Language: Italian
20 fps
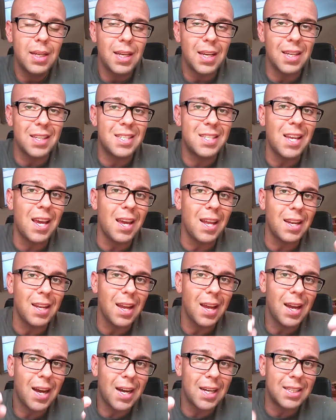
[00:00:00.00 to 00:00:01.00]

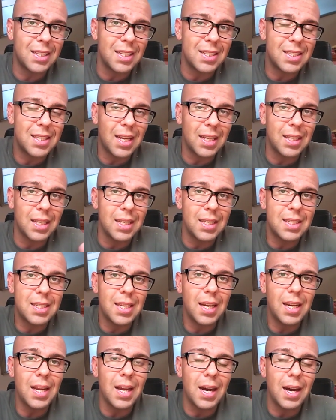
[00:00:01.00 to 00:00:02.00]
serie a testate di
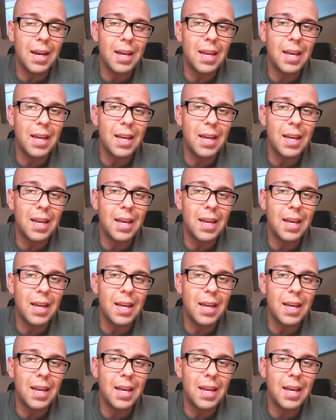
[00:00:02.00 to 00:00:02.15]
serie A